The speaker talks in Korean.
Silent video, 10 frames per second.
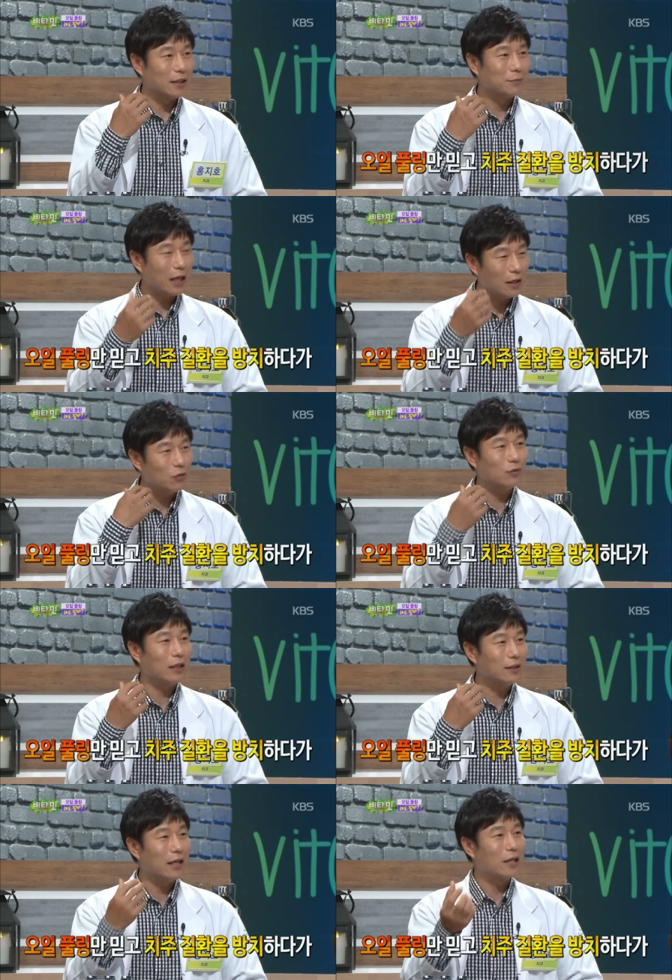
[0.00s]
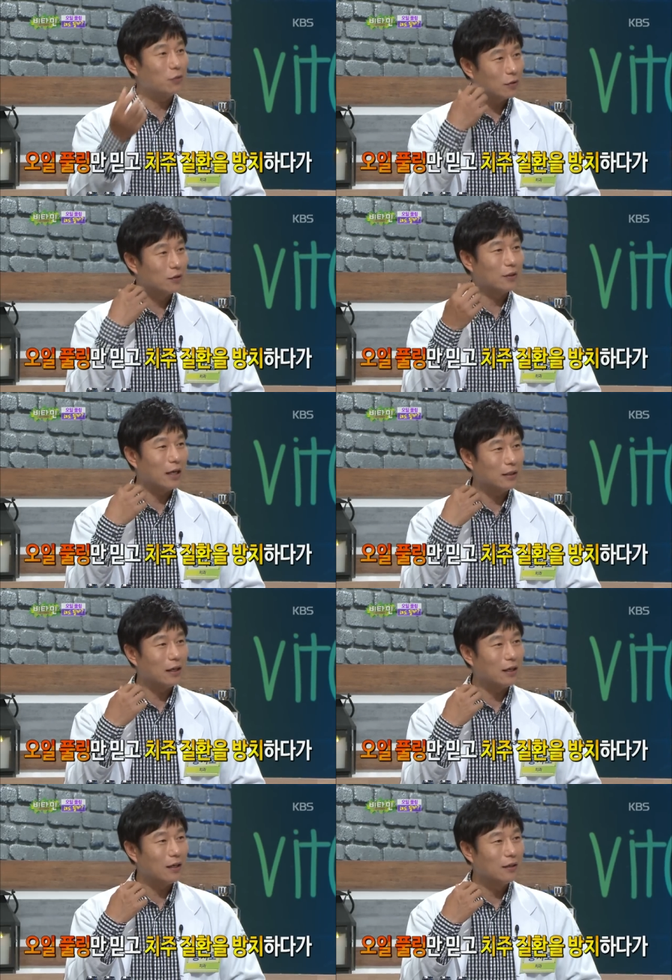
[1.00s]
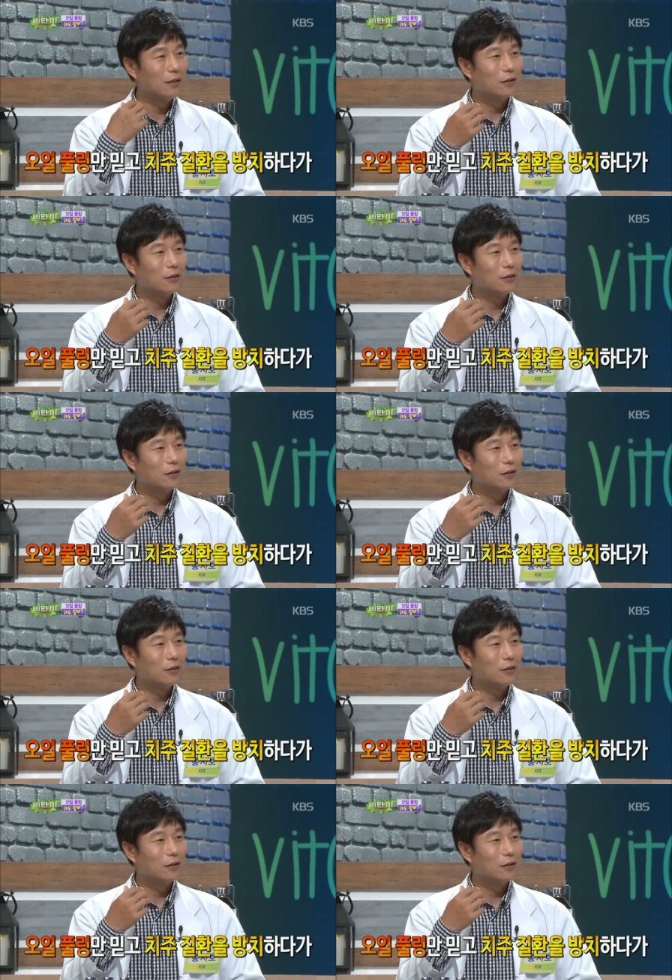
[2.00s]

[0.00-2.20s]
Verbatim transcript: 하면서 한두 달을 계속 그걸 하다가